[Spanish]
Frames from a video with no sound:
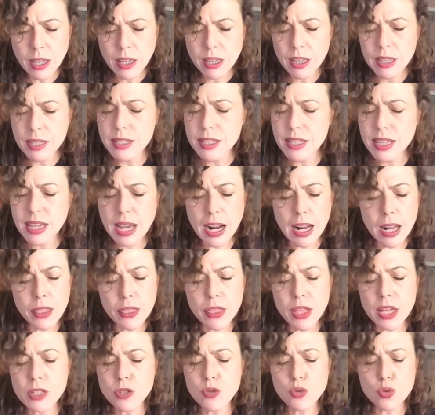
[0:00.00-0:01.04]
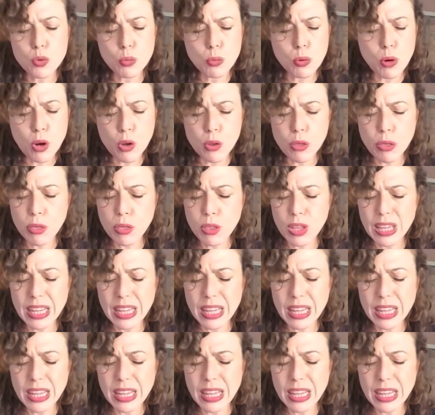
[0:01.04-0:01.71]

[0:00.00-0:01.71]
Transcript: y se alza en su voz